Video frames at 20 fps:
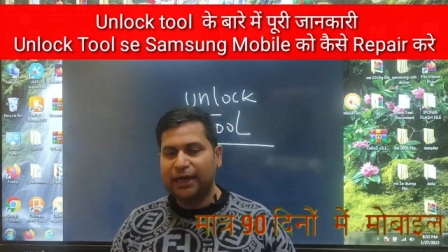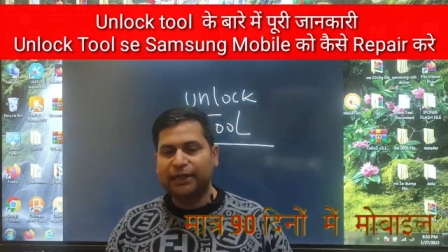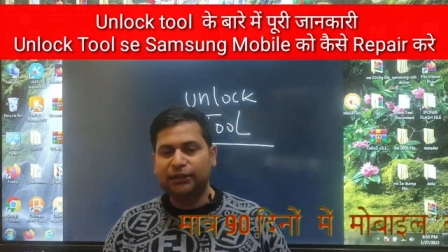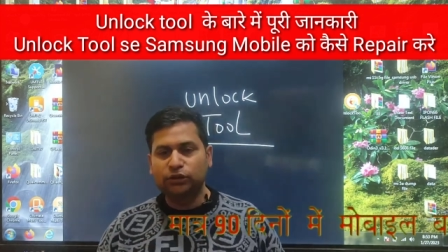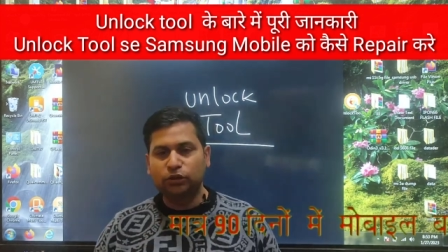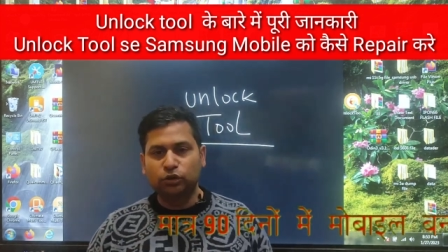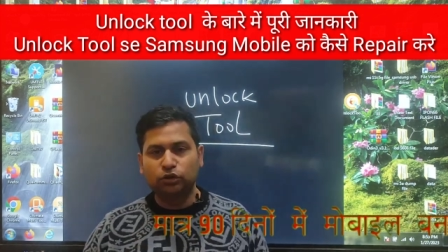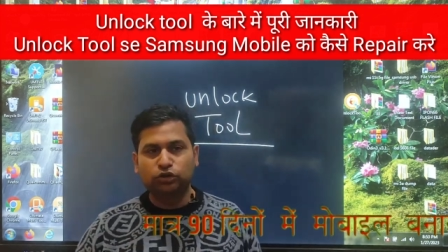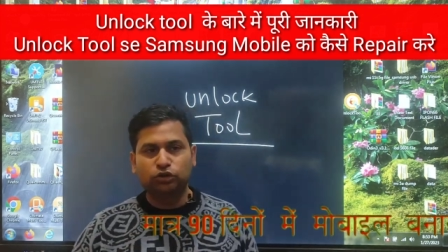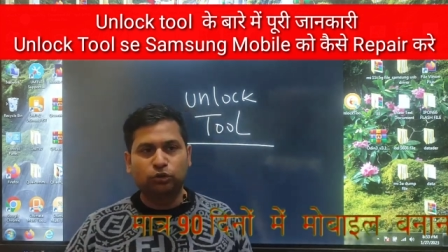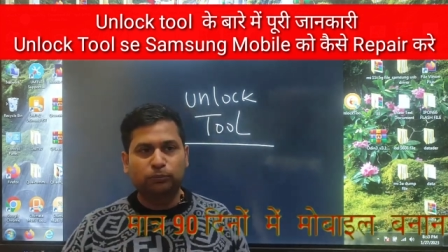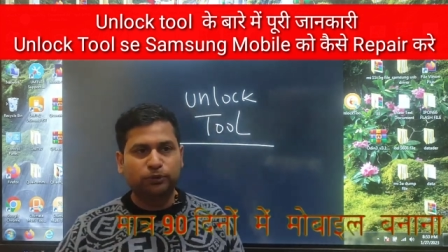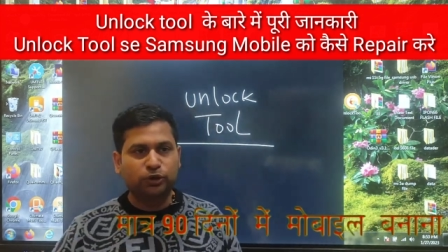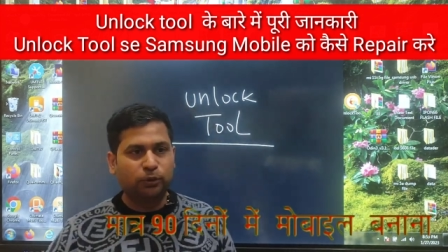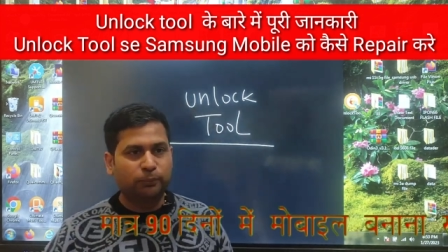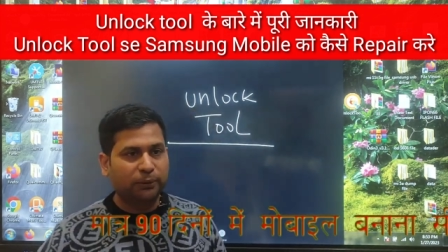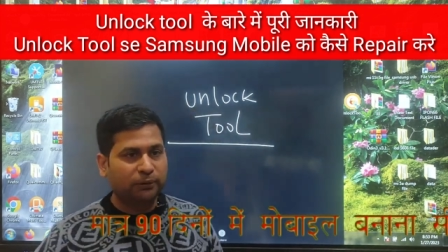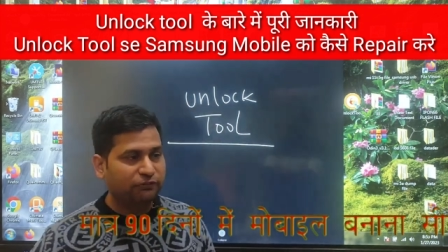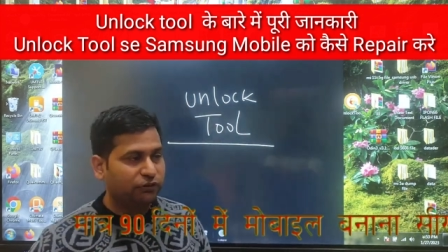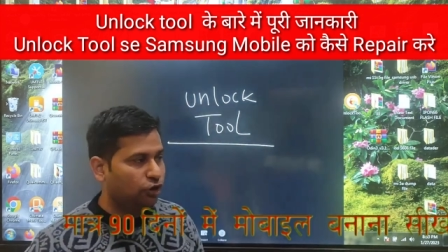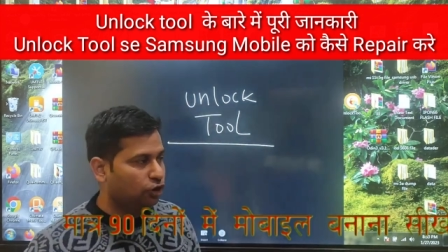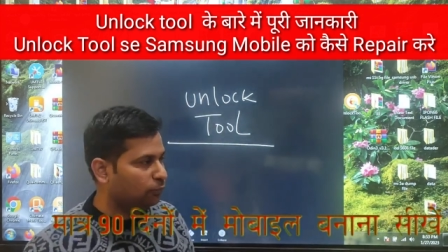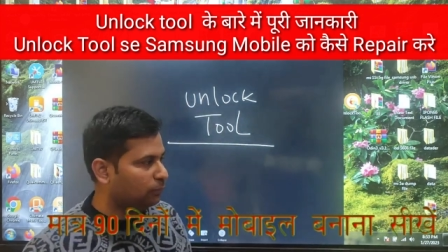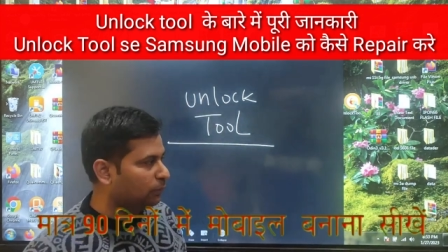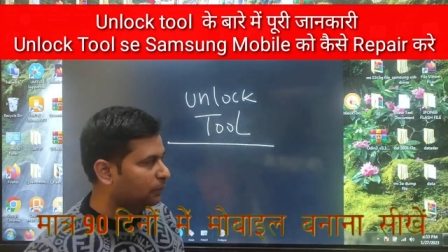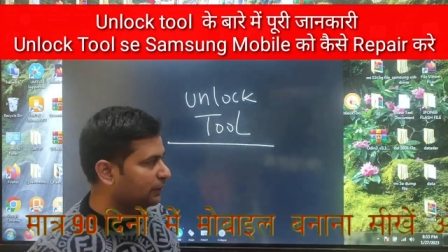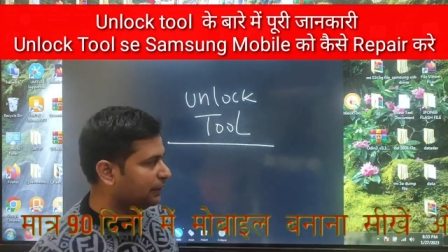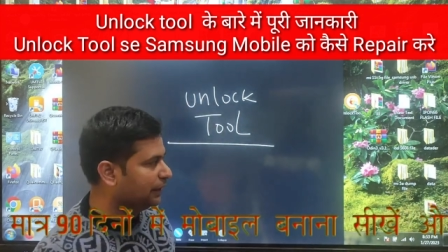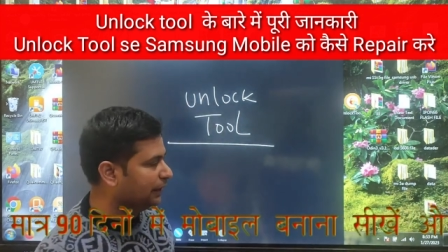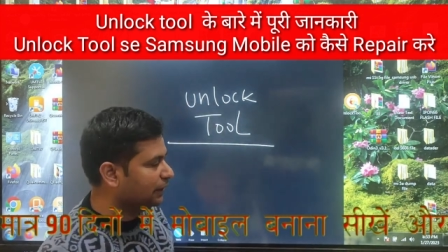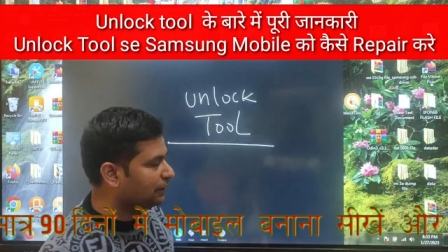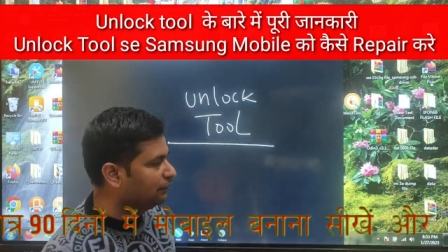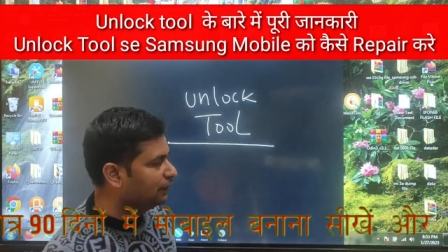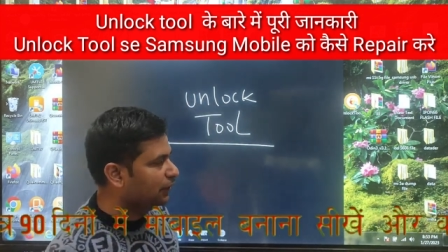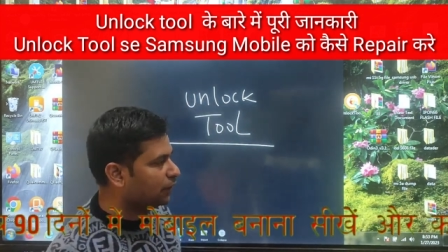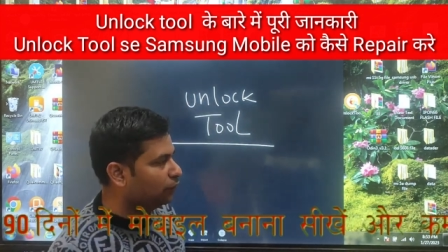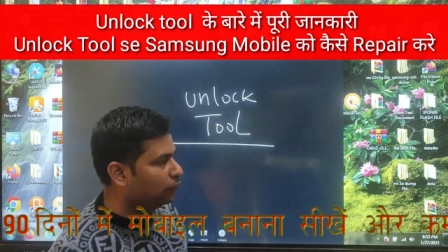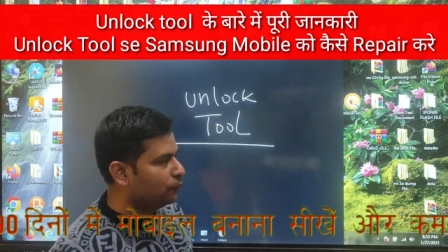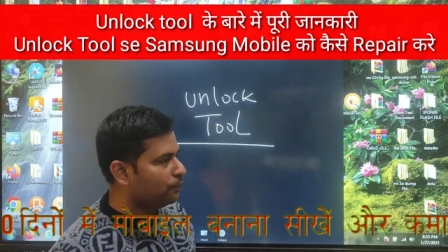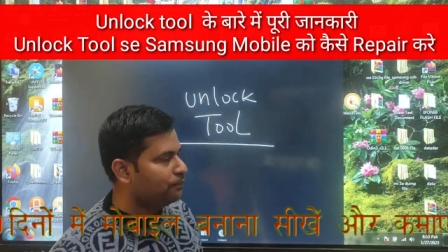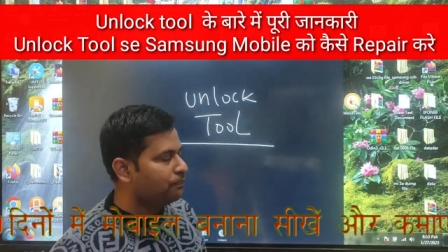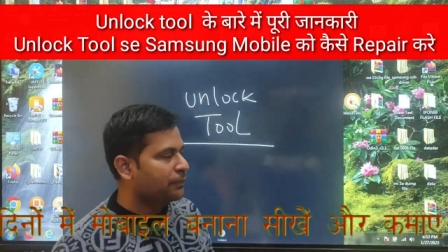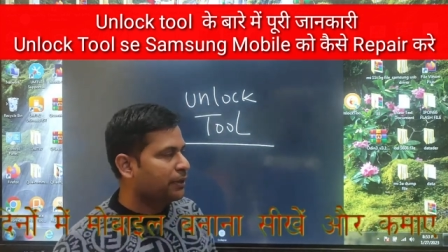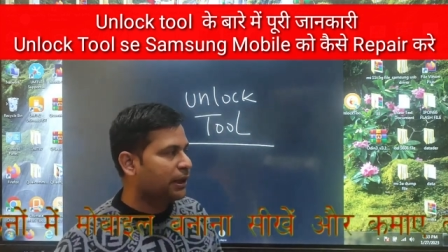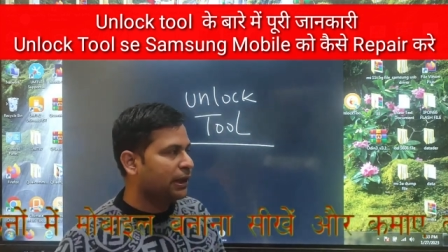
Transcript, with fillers: आज दोस्तों जो मैं वीडियो में बताने वाला हूँ